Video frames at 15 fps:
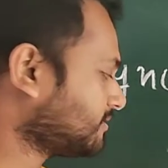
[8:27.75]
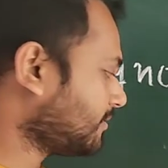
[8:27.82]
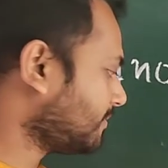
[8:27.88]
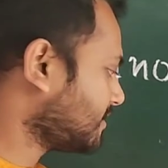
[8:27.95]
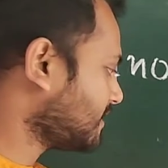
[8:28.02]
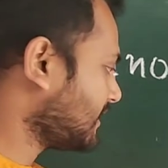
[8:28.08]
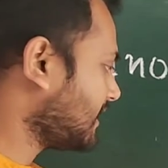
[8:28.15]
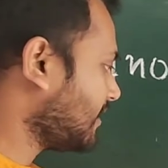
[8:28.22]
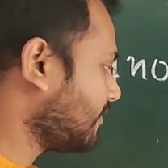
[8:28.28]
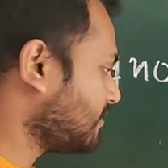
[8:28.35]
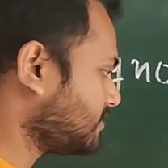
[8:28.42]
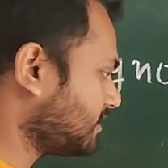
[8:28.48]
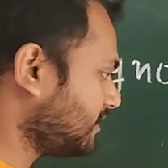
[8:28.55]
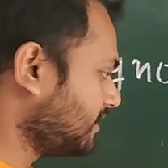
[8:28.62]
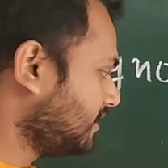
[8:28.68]
हमेशा क्या होना
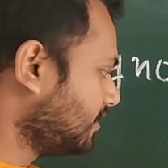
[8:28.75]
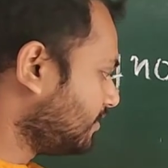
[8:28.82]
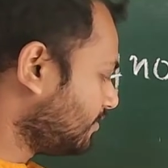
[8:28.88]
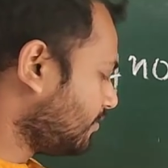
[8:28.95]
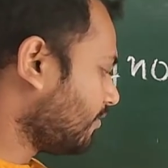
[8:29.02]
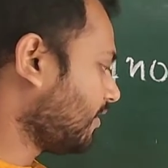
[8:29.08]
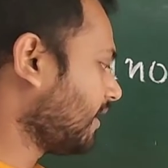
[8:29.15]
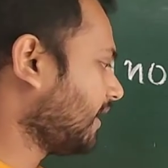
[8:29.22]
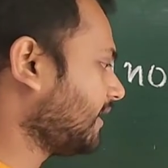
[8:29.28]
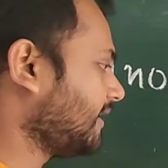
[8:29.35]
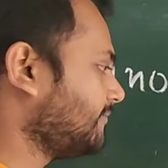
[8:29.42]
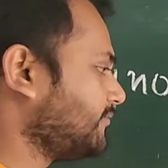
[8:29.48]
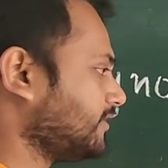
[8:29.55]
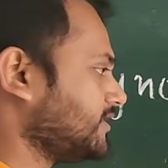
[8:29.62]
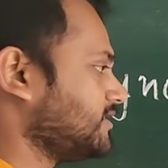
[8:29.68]
चाहिए नॉन
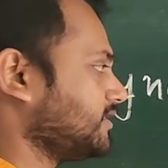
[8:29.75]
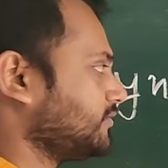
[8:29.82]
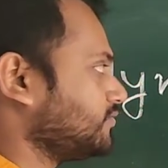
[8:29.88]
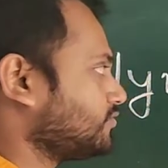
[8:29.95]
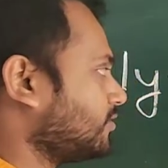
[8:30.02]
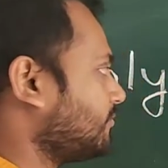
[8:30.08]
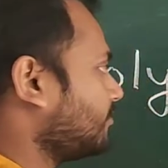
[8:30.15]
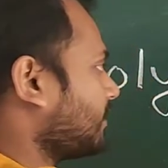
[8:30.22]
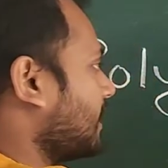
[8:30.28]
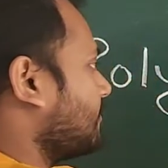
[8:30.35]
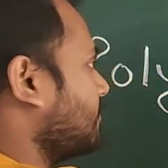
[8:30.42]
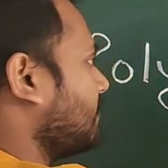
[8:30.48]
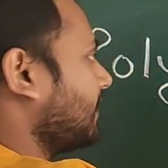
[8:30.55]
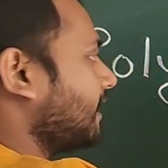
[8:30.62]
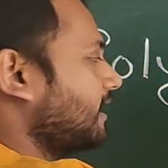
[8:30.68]
नेगेटिव होना चाहिए तो उसको हम लोग क्या
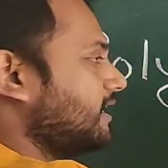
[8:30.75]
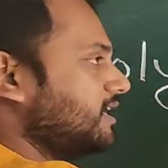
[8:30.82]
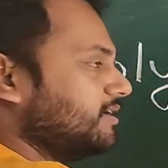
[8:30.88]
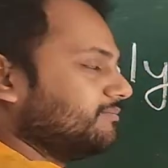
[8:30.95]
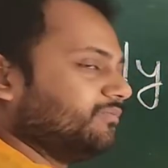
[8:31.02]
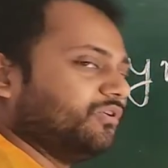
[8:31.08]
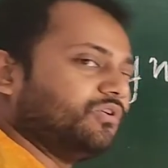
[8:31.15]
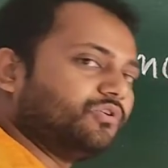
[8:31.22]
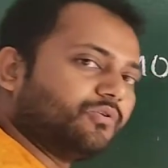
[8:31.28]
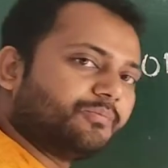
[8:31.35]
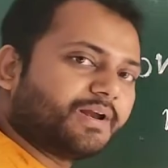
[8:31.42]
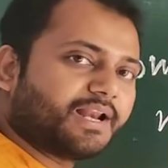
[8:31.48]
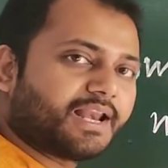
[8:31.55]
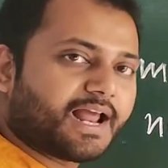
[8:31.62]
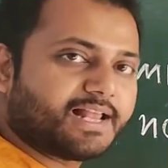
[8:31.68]
बोलेंगे
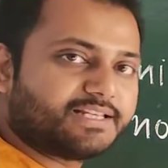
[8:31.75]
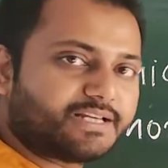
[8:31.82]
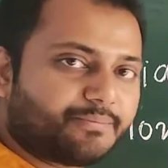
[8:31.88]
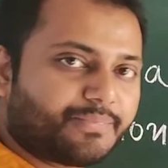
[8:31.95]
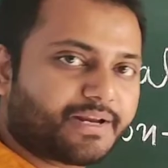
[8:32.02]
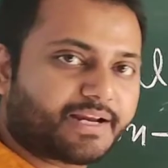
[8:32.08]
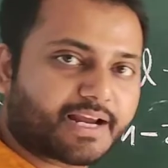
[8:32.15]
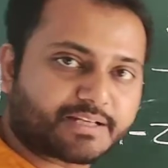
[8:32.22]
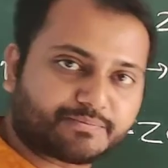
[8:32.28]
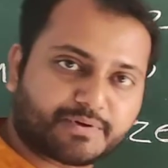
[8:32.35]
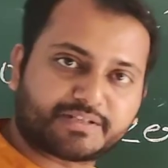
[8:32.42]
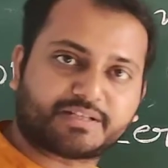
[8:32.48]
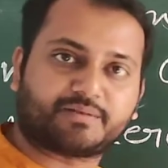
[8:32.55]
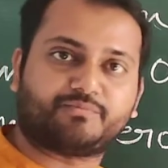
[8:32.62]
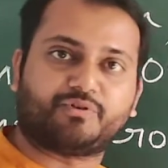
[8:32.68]
पोलिनोमियल एल्जेब्रिक
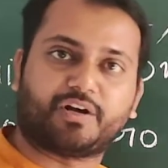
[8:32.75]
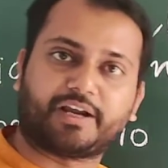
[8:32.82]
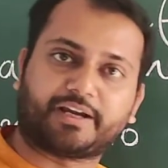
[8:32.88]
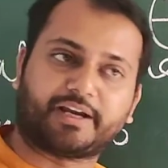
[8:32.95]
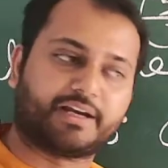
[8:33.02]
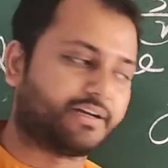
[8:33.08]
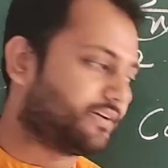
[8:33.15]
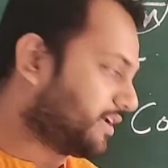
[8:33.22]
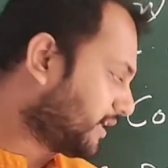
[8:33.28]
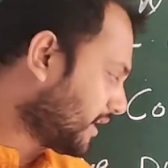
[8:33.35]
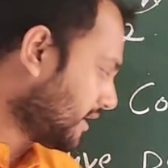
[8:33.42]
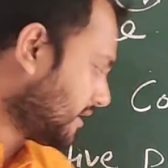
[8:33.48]
एक्सप्रेशन बोलेंगे ठीक